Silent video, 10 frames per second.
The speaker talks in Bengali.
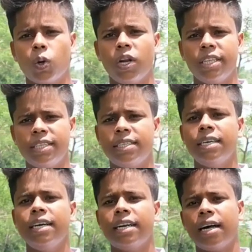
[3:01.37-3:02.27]
করে দিছে
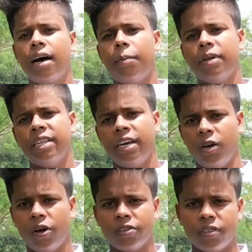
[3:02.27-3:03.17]
এটা আমাদেরই
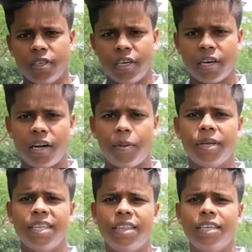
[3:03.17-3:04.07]
লস এটা
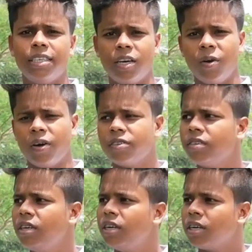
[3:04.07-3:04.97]
আমাদের দেশের লস
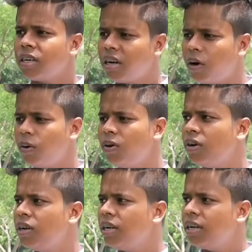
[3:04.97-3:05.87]
কারণ
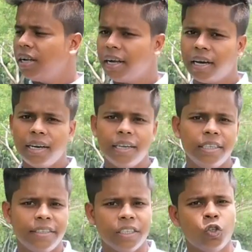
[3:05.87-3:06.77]
এখানে
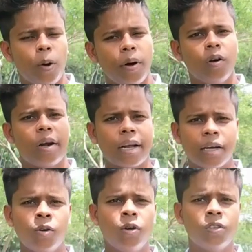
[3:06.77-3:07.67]
যে জমানো
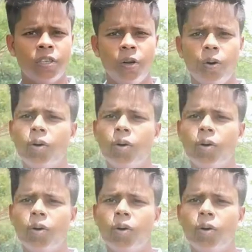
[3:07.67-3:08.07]
টাকাগুলো ছিল